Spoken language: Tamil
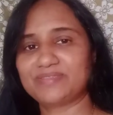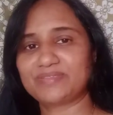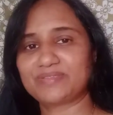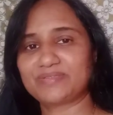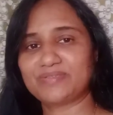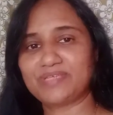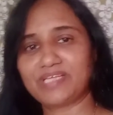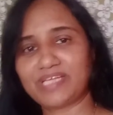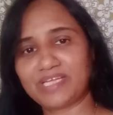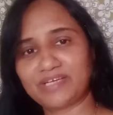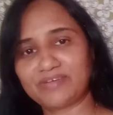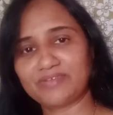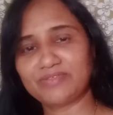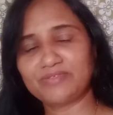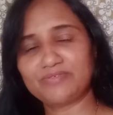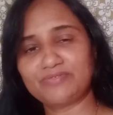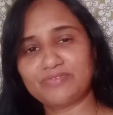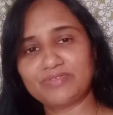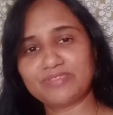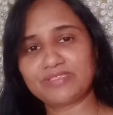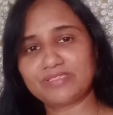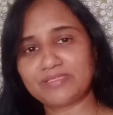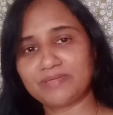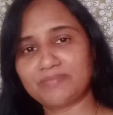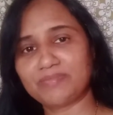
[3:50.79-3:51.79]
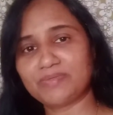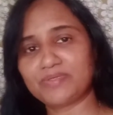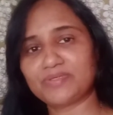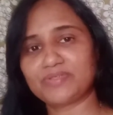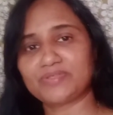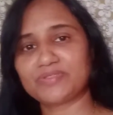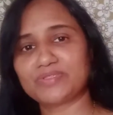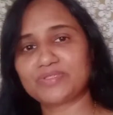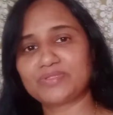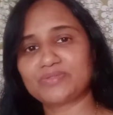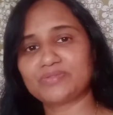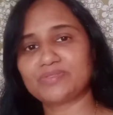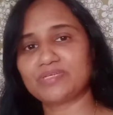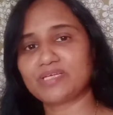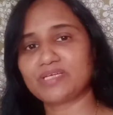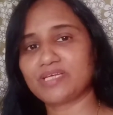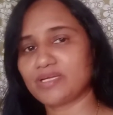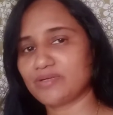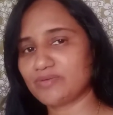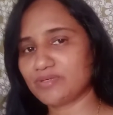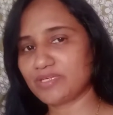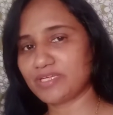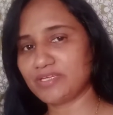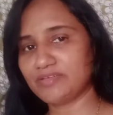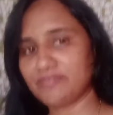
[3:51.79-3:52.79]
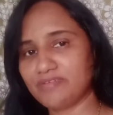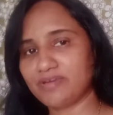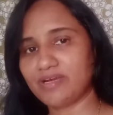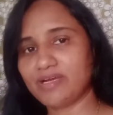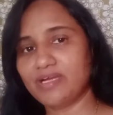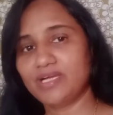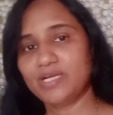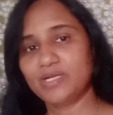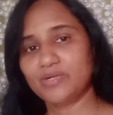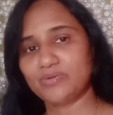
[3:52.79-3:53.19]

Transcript: ஸோ எனக்கு வந்து ஃபுல் சப்போர்ட் வந்து கொடுங்க ஓகேவா